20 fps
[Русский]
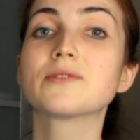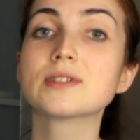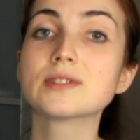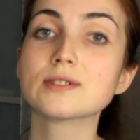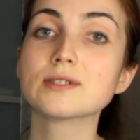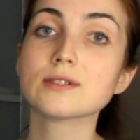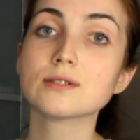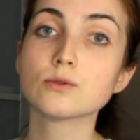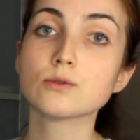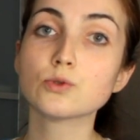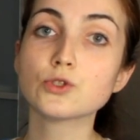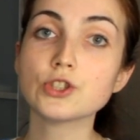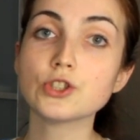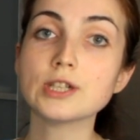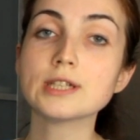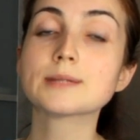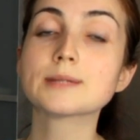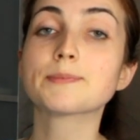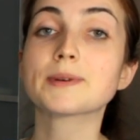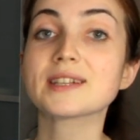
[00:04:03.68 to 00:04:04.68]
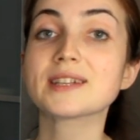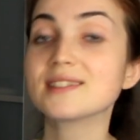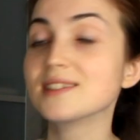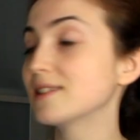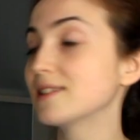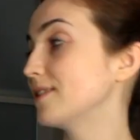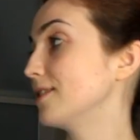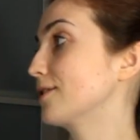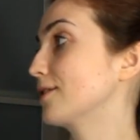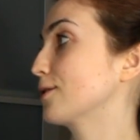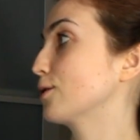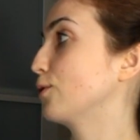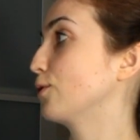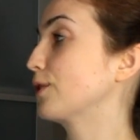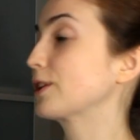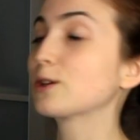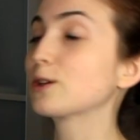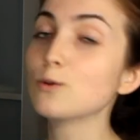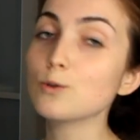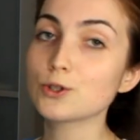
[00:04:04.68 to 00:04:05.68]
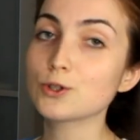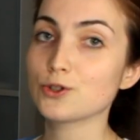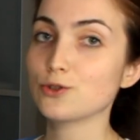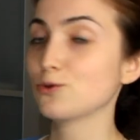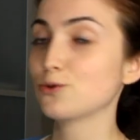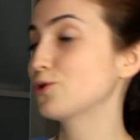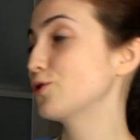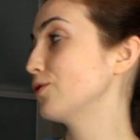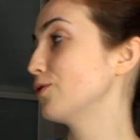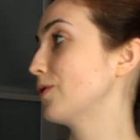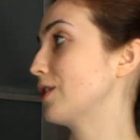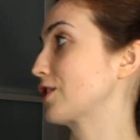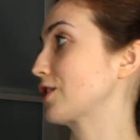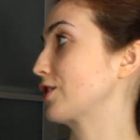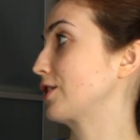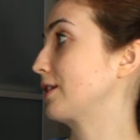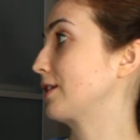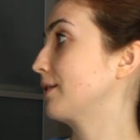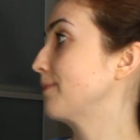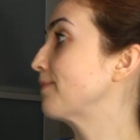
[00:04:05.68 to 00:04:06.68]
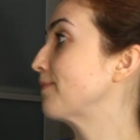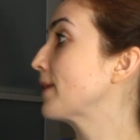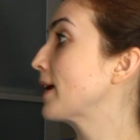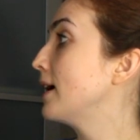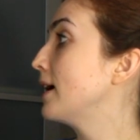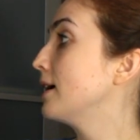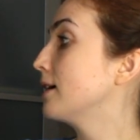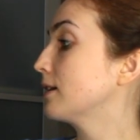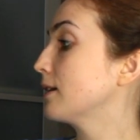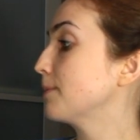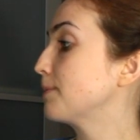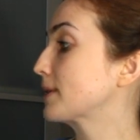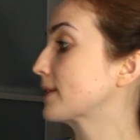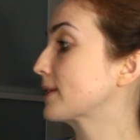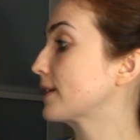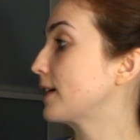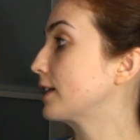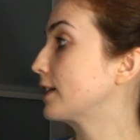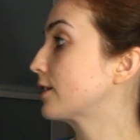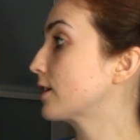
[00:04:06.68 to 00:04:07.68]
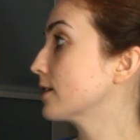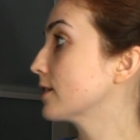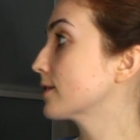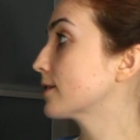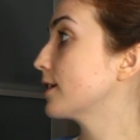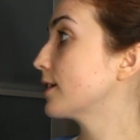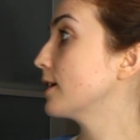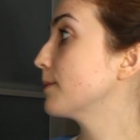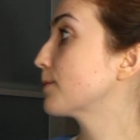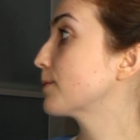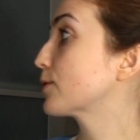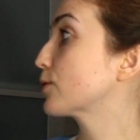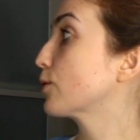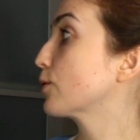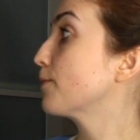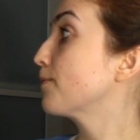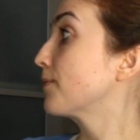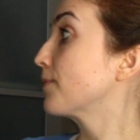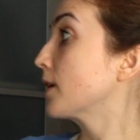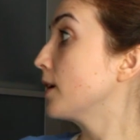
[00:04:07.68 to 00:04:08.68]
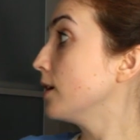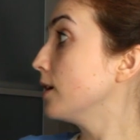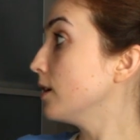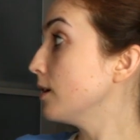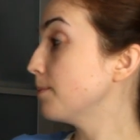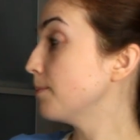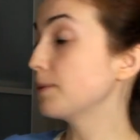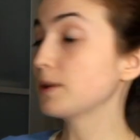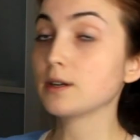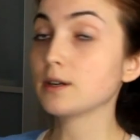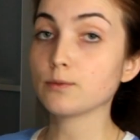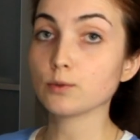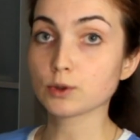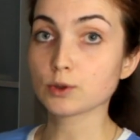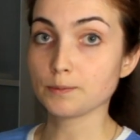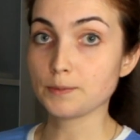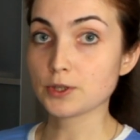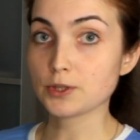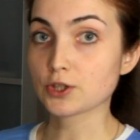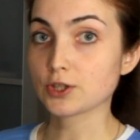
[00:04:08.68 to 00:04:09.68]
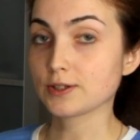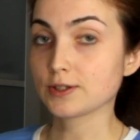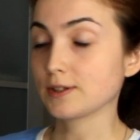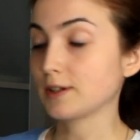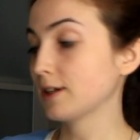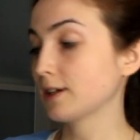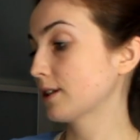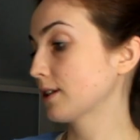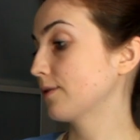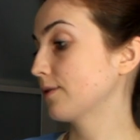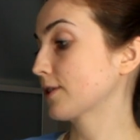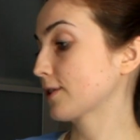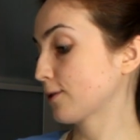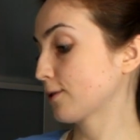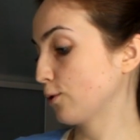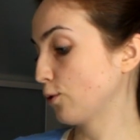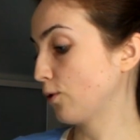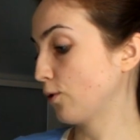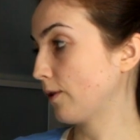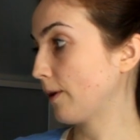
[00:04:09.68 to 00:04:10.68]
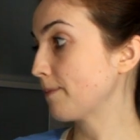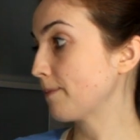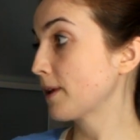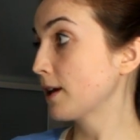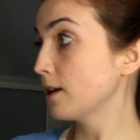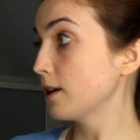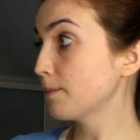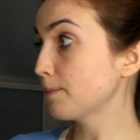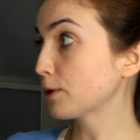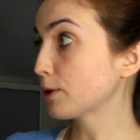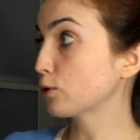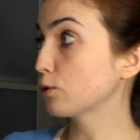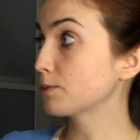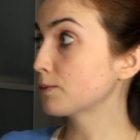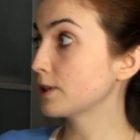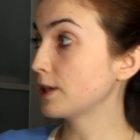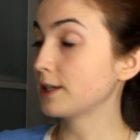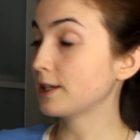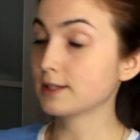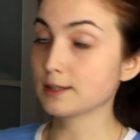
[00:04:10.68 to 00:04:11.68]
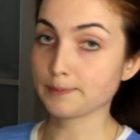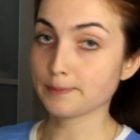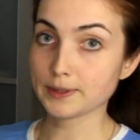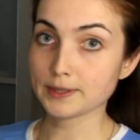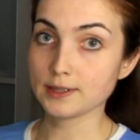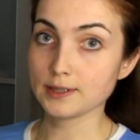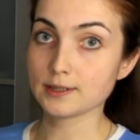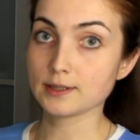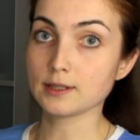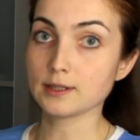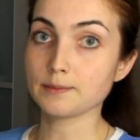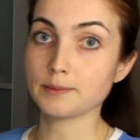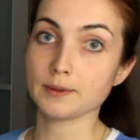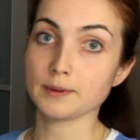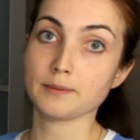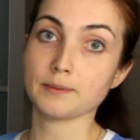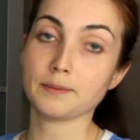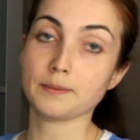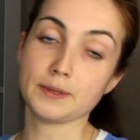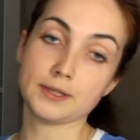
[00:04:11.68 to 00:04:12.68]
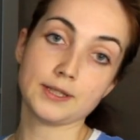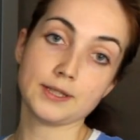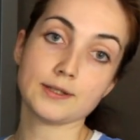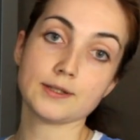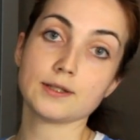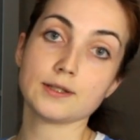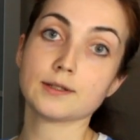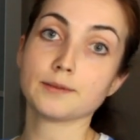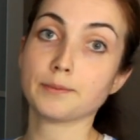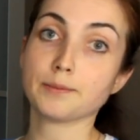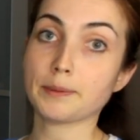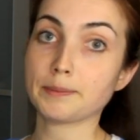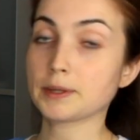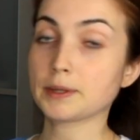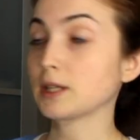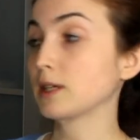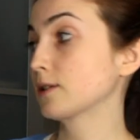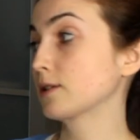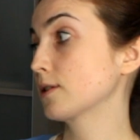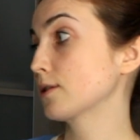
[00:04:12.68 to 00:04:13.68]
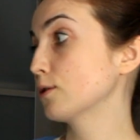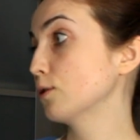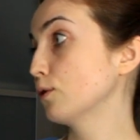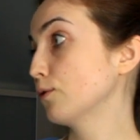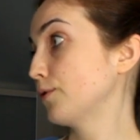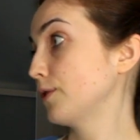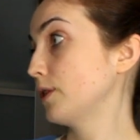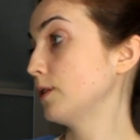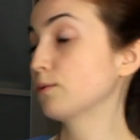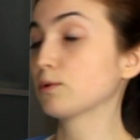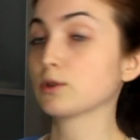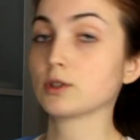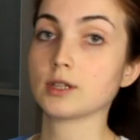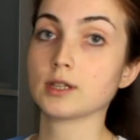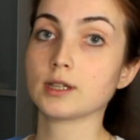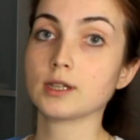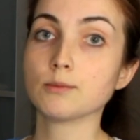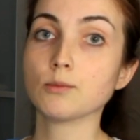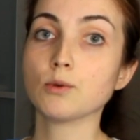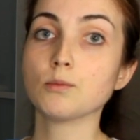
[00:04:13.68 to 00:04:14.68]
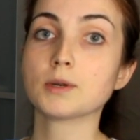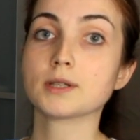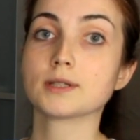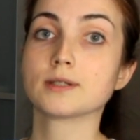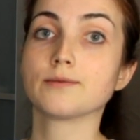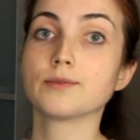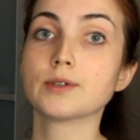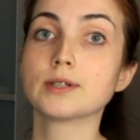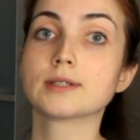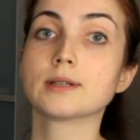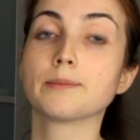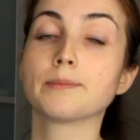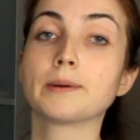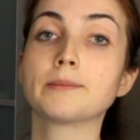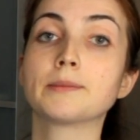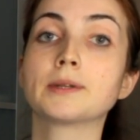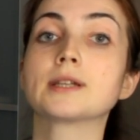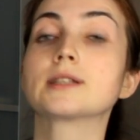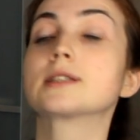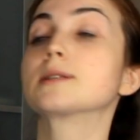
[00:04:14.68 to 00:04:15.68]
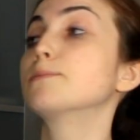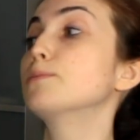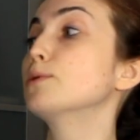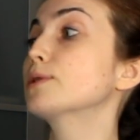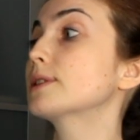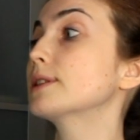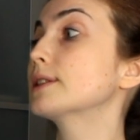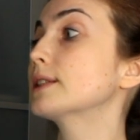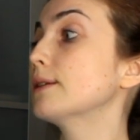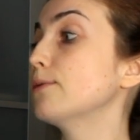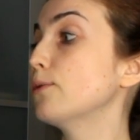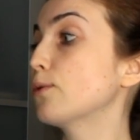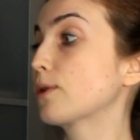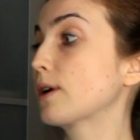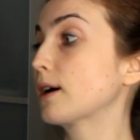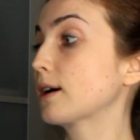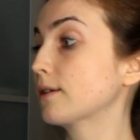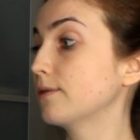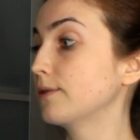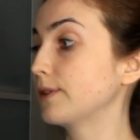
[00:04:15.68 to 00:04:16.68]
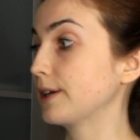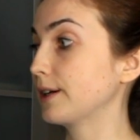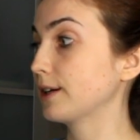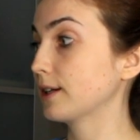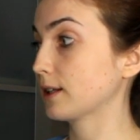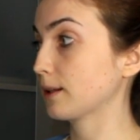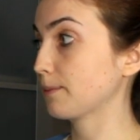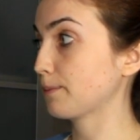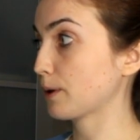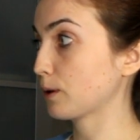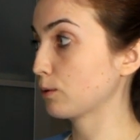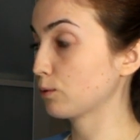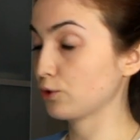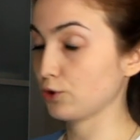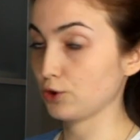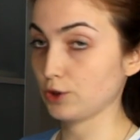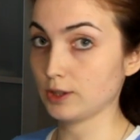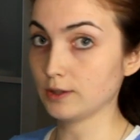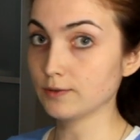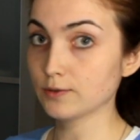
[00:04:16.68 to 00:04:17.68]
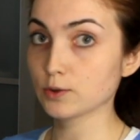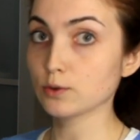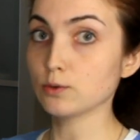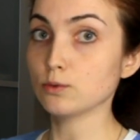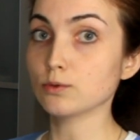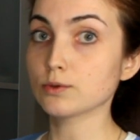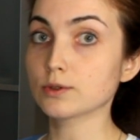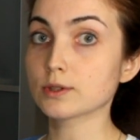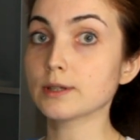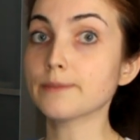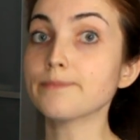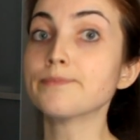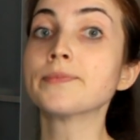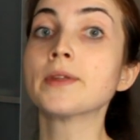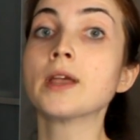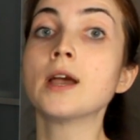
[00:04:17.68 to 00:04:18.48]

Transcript: вы э, учились произносить слово, это очень-очень важно. Написали транскрипцию и перевод пишите этого слова. И потом делите по 10, по 10, по 15 слов, и вот таким образом вы их запоминаете. После того, как вы это проучили все устно,